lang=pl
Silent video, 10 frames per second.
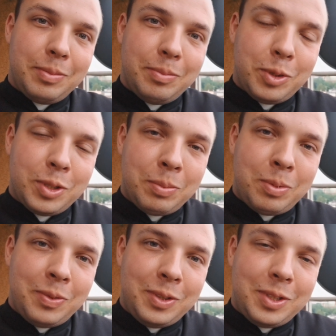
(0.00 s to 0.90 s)
można
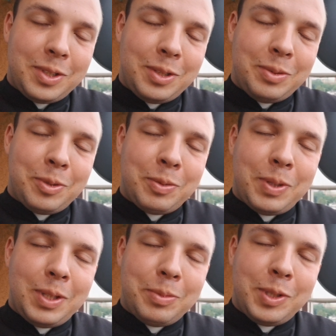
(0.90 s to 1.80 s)
powiedzieć, kiedy od
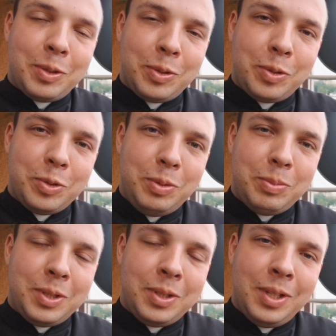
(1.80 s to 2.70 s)
Pana Boga
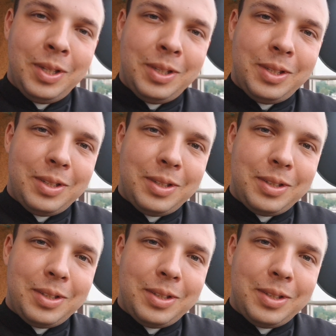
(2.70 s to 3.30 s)
odchodzimy, e,